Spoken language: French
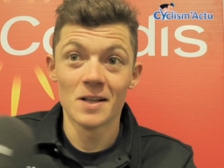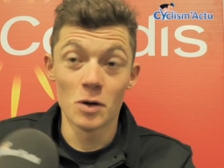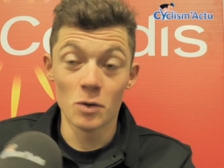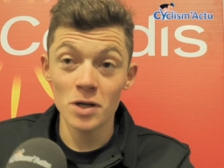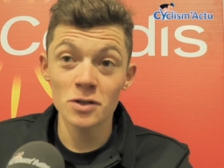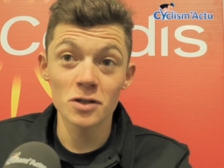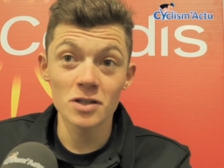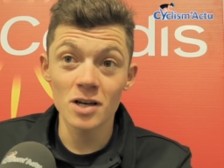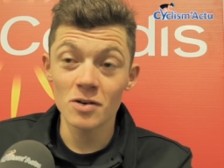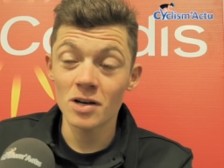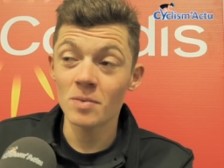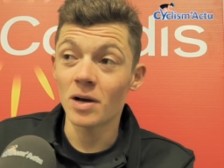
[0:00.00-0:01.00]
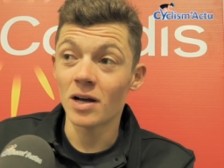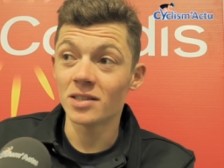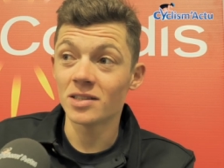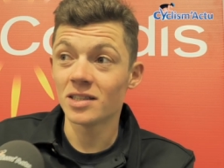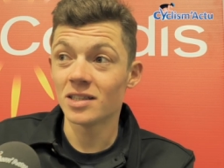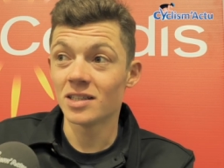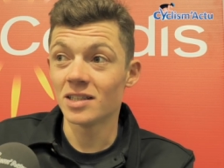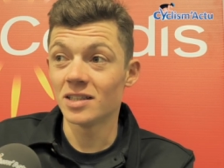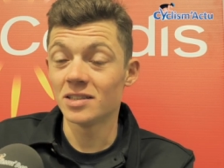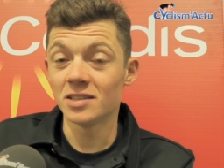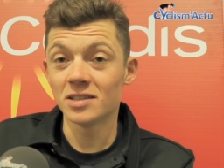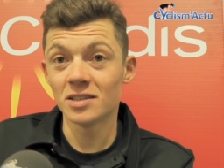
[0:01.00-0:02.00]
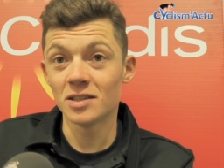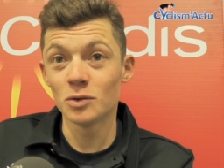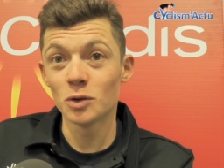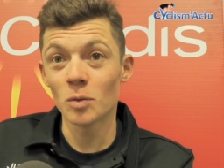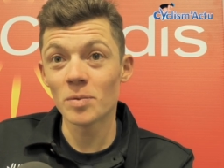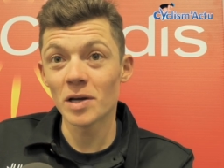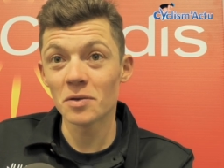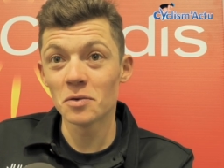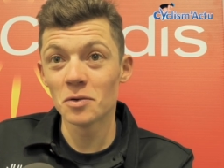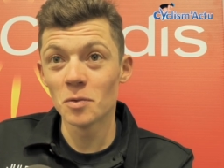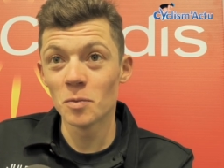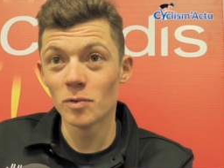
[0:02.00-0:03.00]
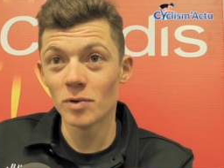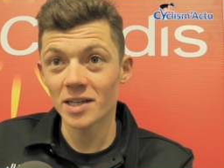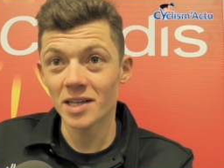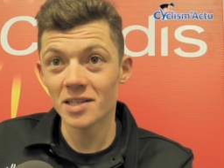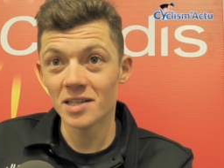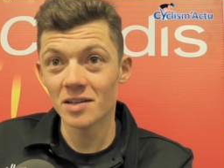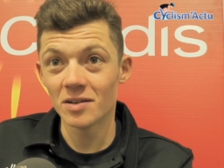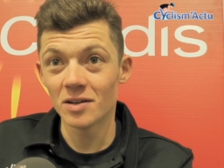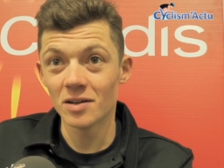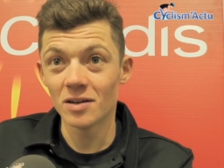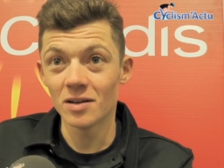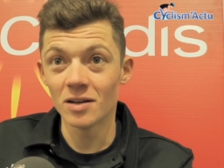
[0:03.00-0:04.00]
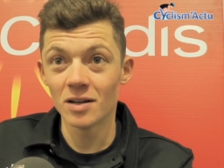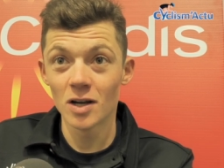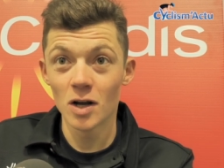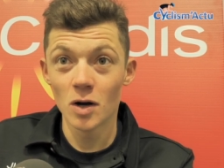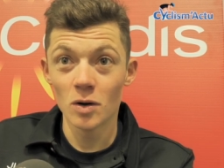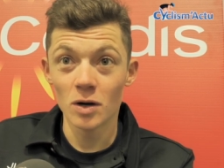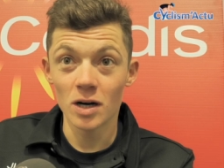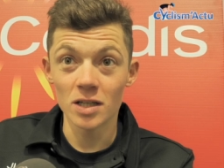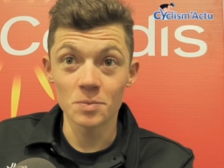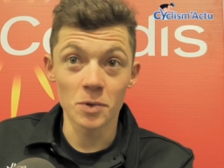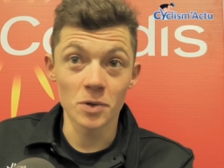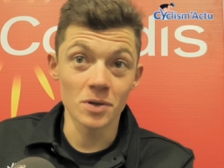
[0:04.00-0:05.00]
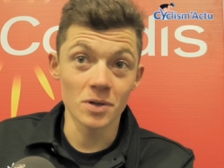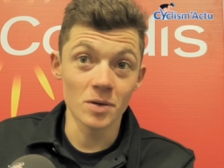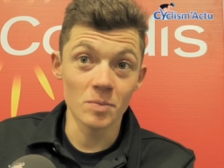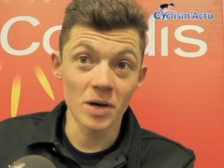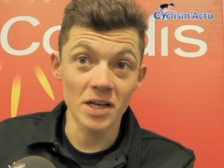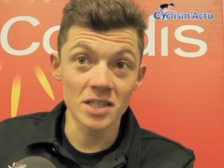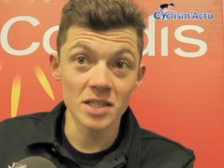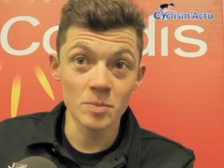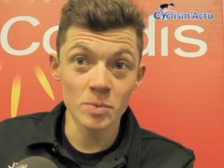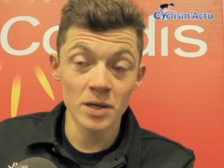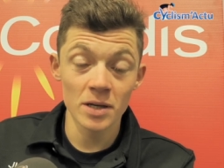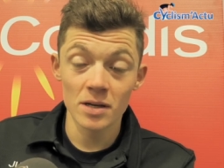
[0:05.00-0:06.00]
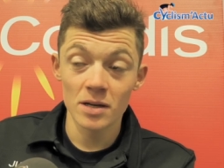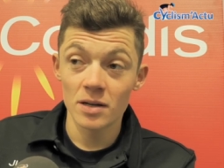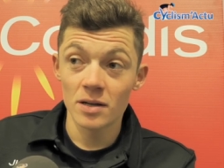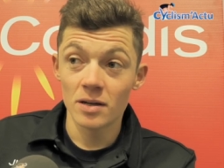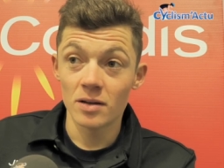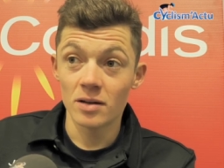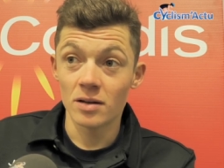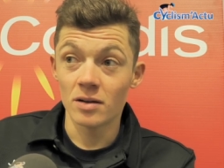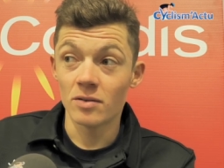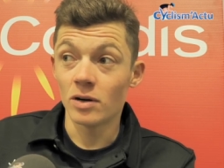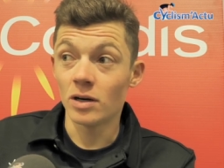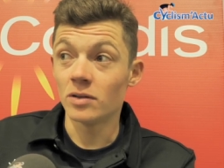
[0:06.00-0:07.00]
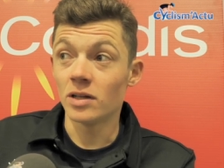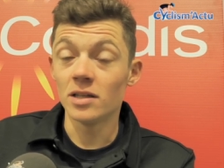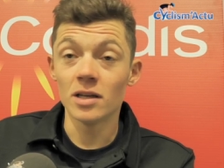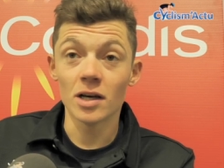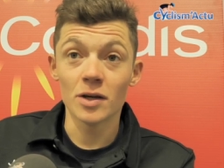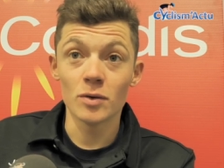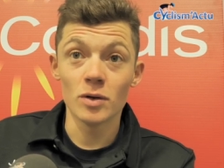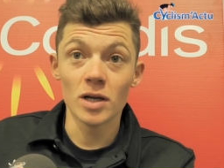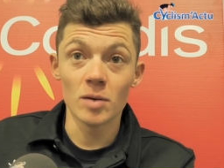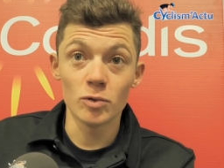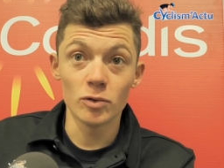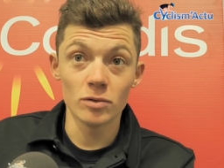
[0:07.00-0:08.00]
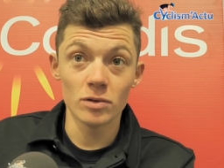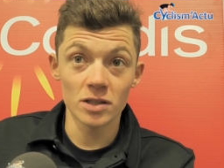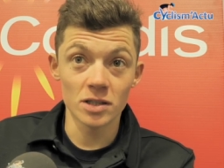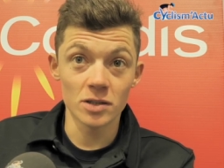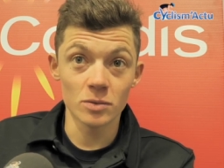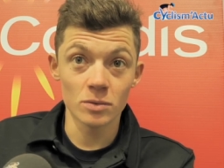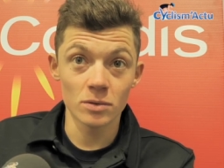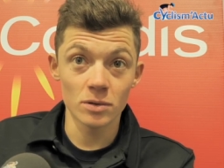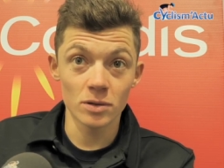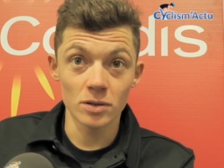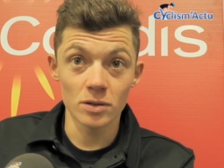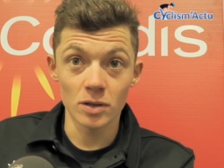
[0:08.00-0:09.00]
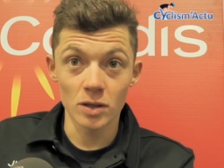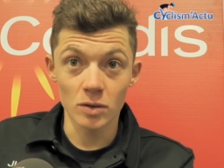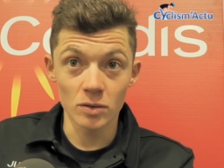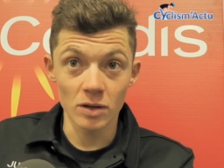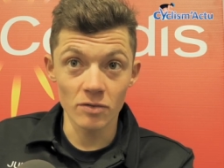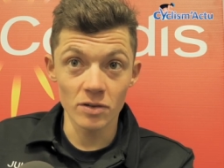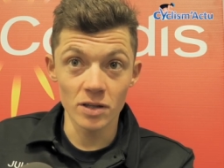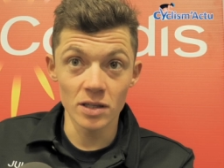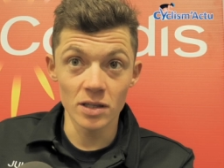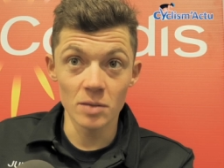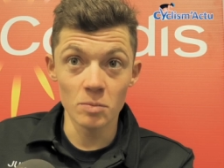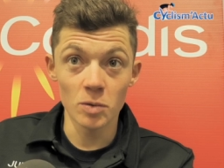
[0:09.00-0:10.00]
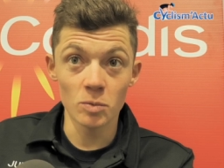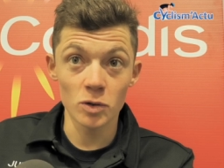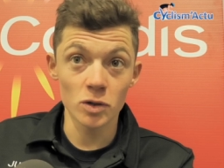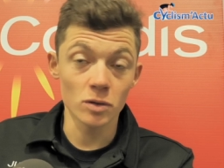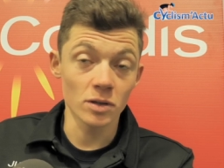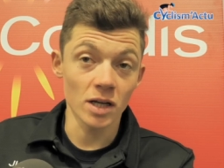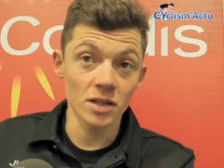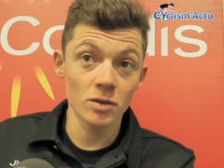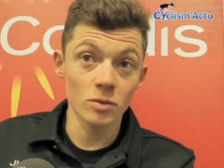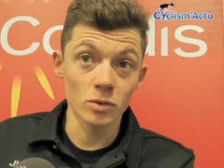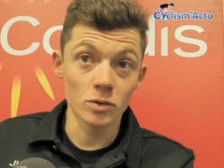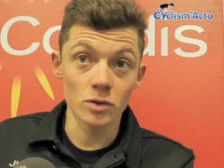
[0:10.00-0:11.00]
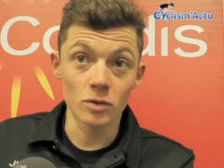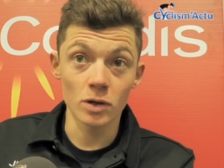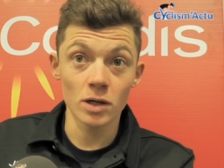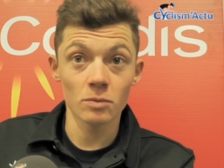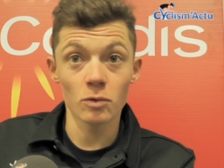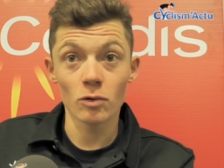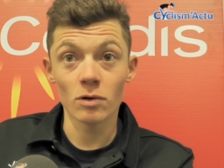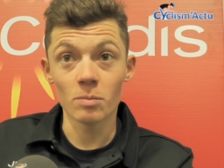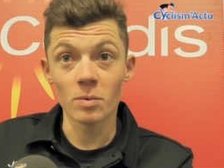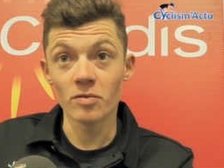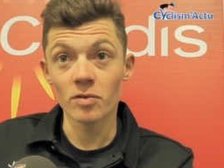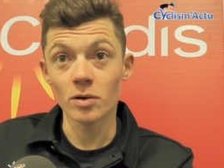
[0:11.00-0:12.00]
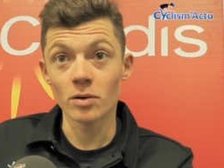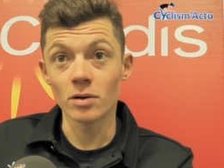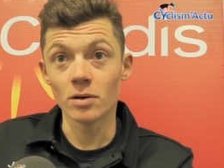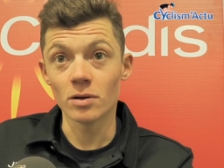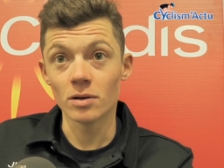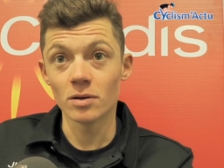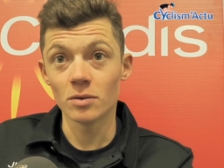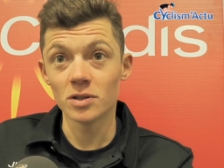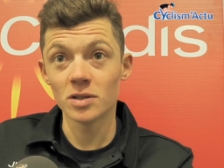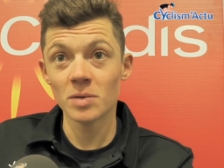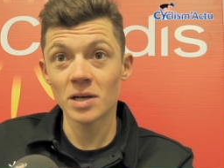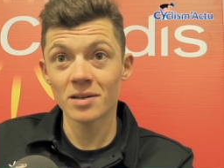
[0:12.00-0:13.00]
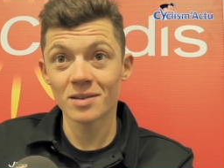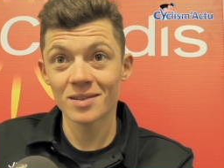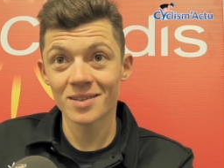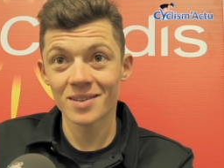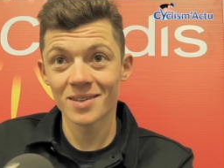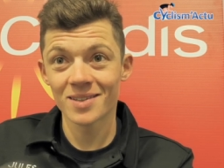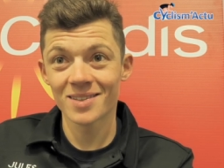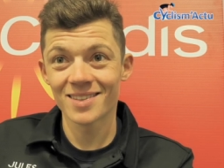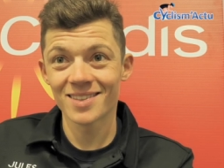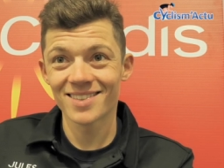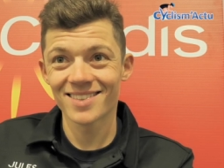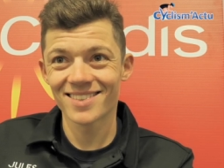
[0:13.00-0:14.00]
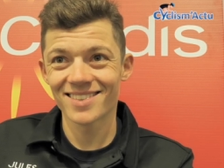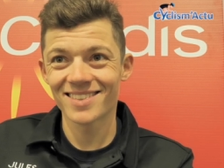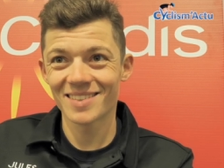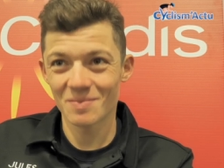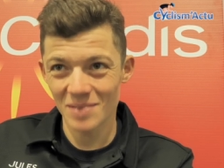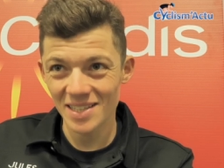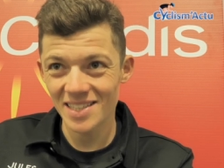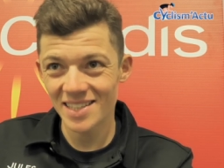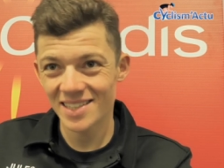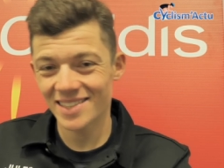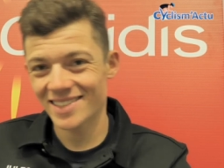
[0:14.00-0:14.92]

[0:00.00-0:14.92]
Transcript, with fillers: Ouais, c'est ça, ouais, bah, c'est toujours bien de, pouvoir gagner euh, le classement par équipe. voilà, on a été régulier un peu toute la saison, on a fait des, des bonnes manches l'an dernier, donc voilà, pourquoi pas faire aussi bien Merci beaucoup. Merci.